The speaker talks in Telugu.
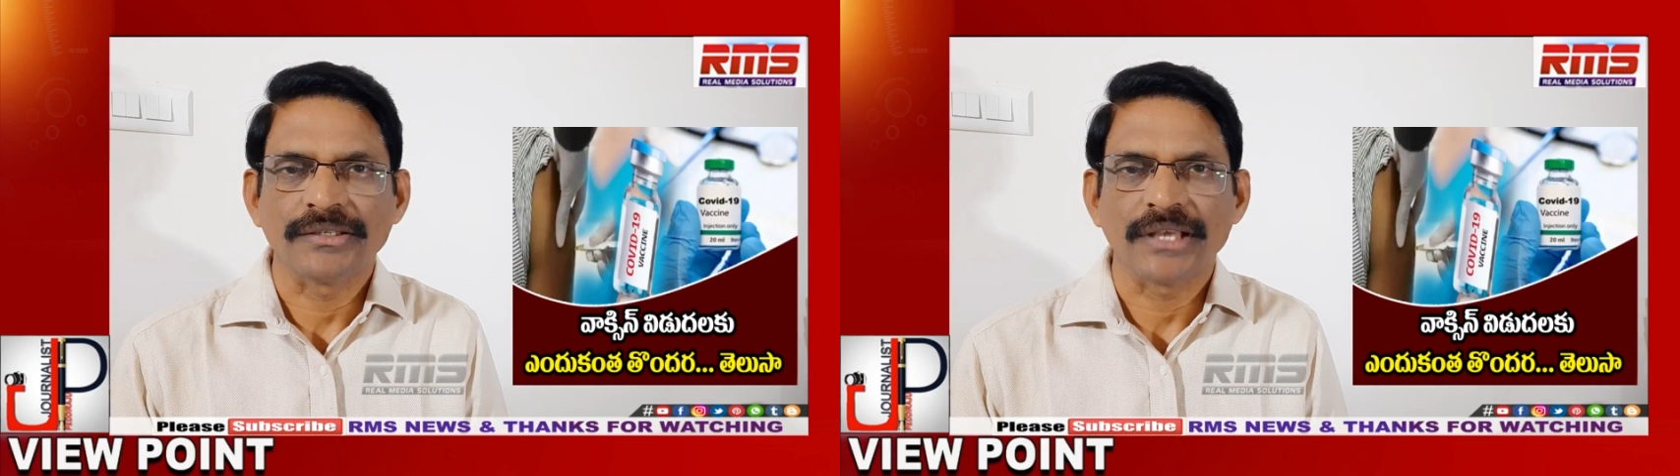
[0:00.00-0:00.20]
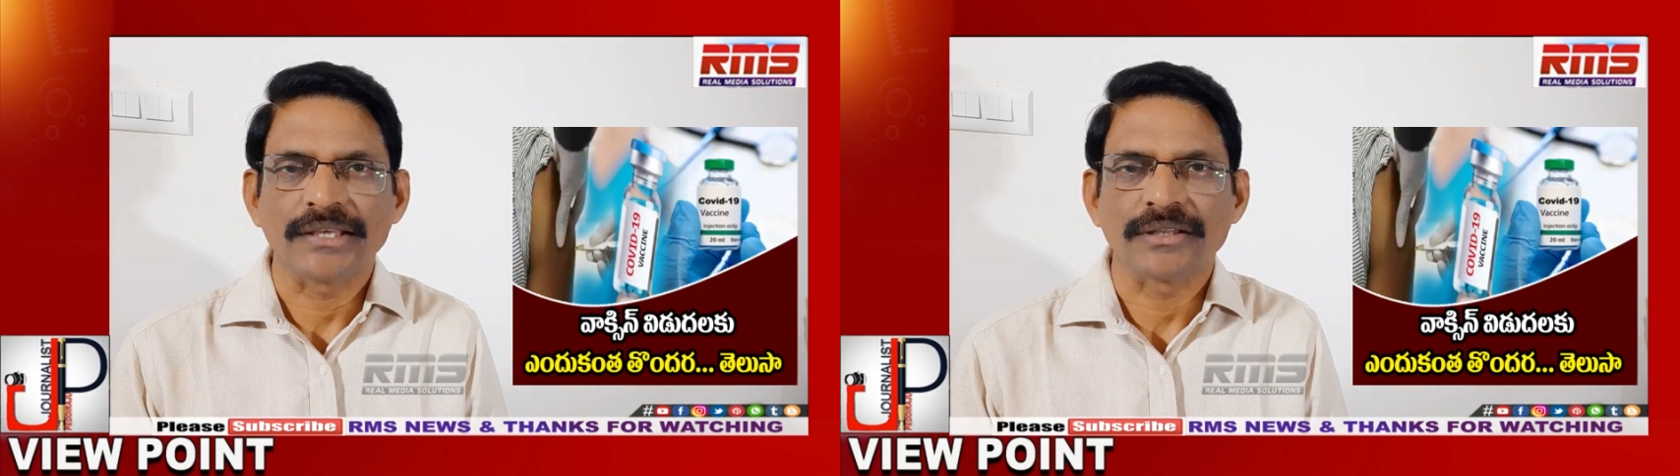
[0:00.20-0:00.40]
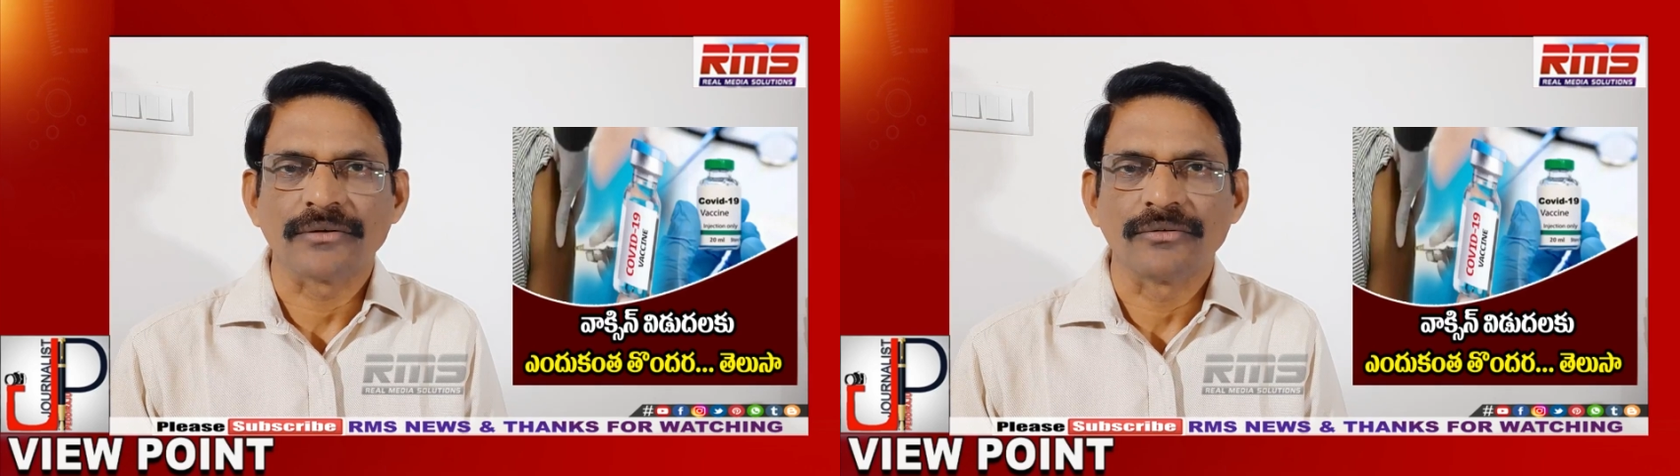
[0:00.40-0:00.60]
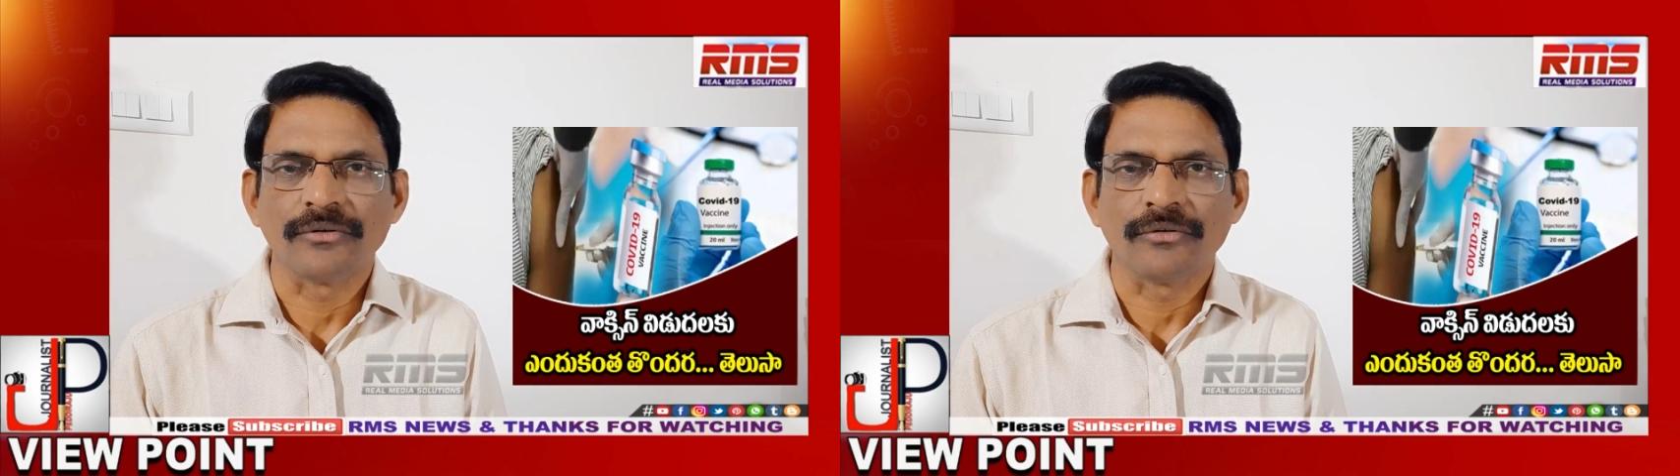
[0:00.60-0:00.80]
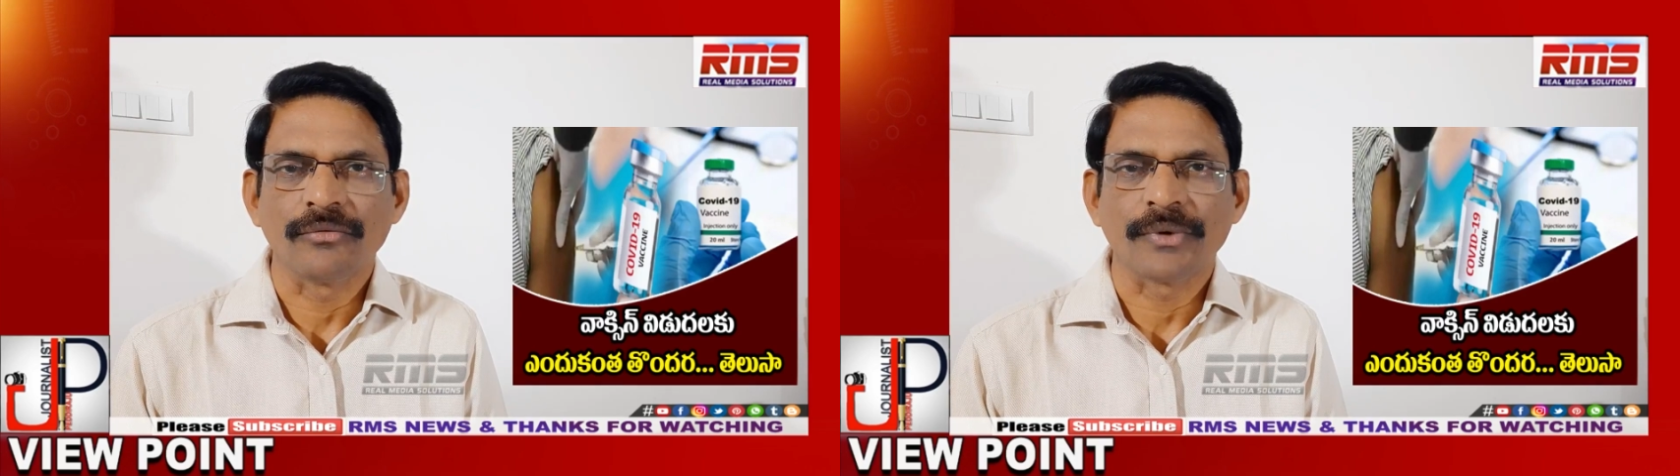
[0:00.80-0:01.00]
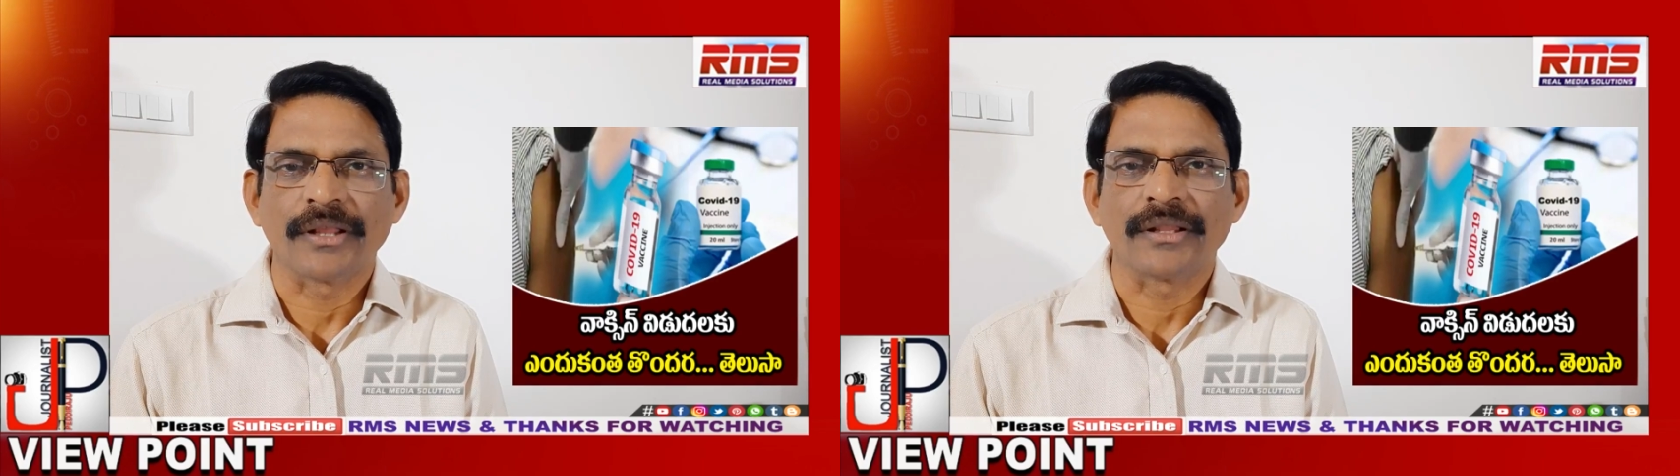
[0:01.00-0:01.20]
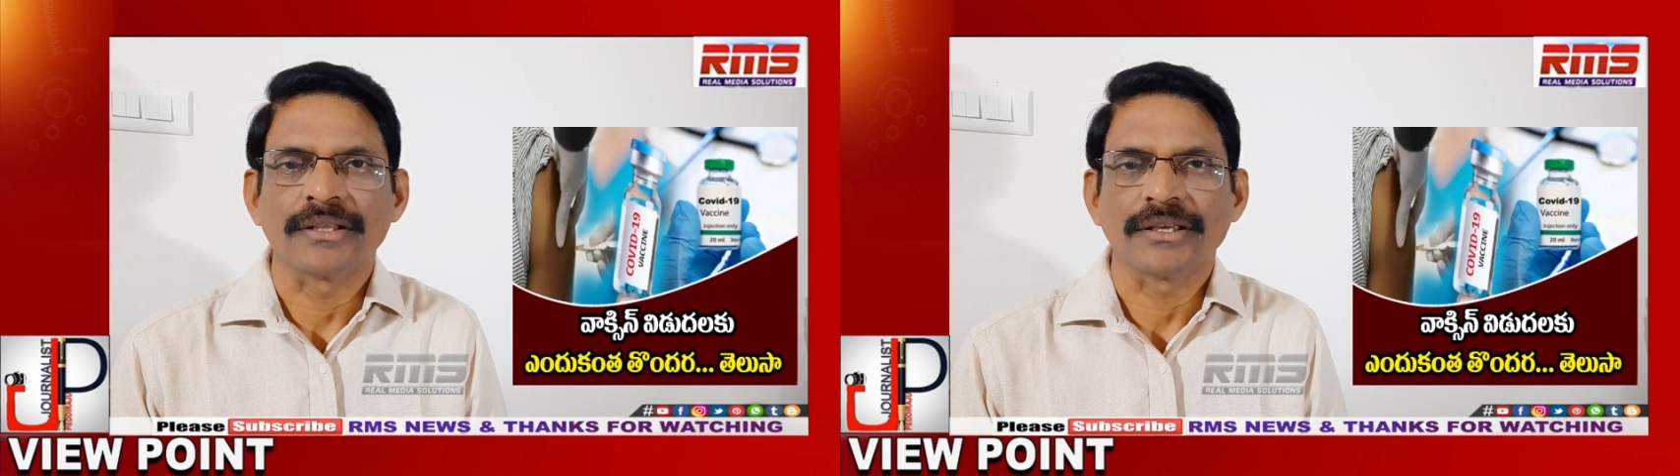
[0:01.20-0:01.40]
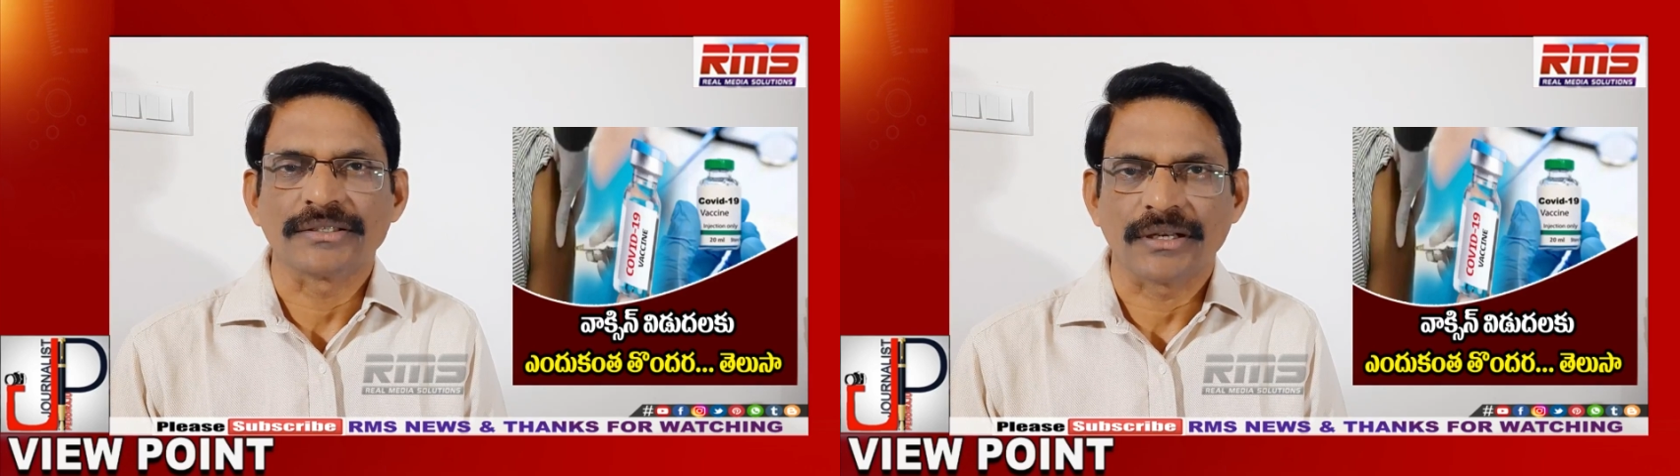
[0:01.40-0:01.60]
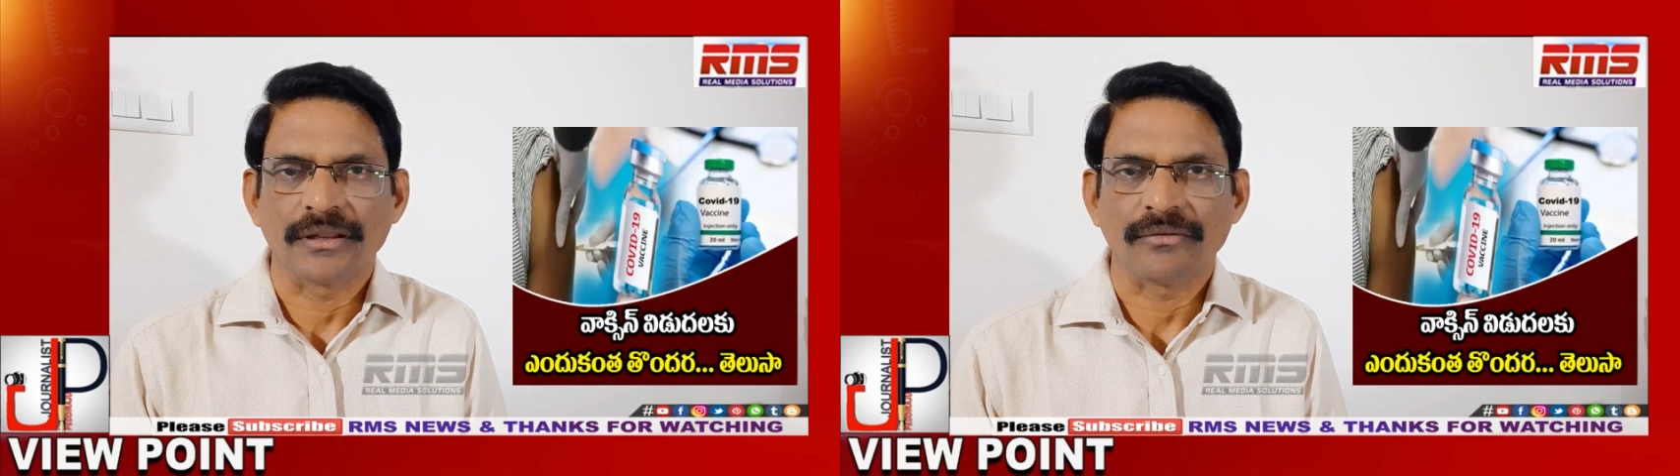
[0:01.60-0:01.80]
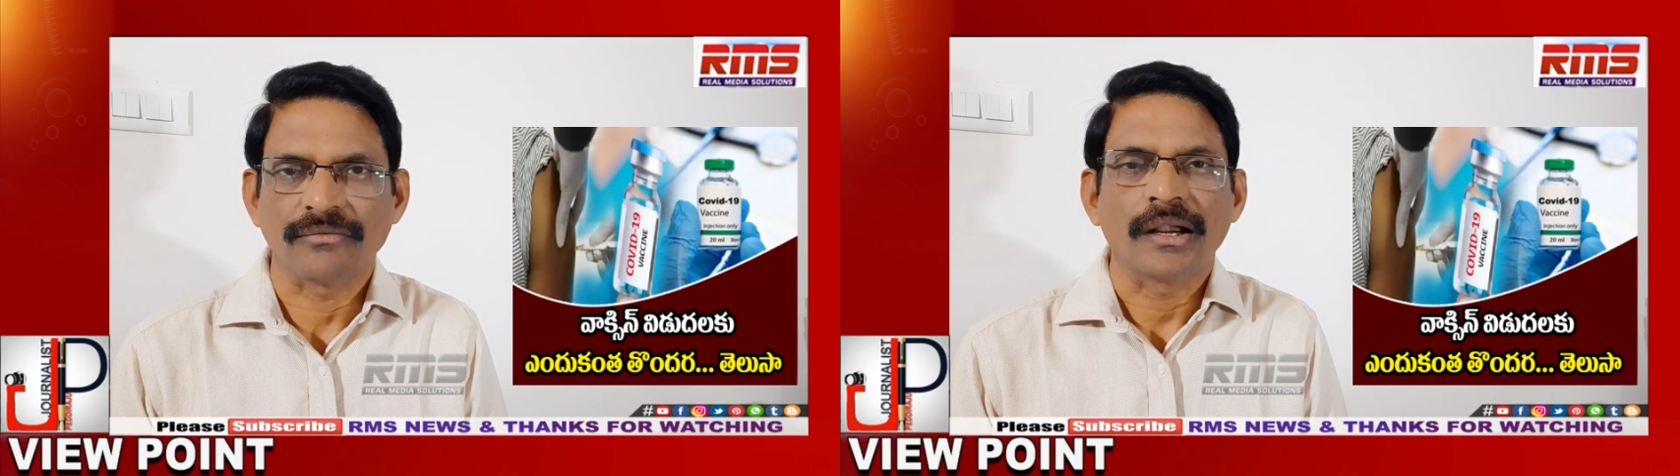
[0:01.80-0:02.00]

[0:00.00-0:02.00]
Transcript: శాస్త్రజ్ఞులు ప్రయత్నాలు చేస్తున్నారు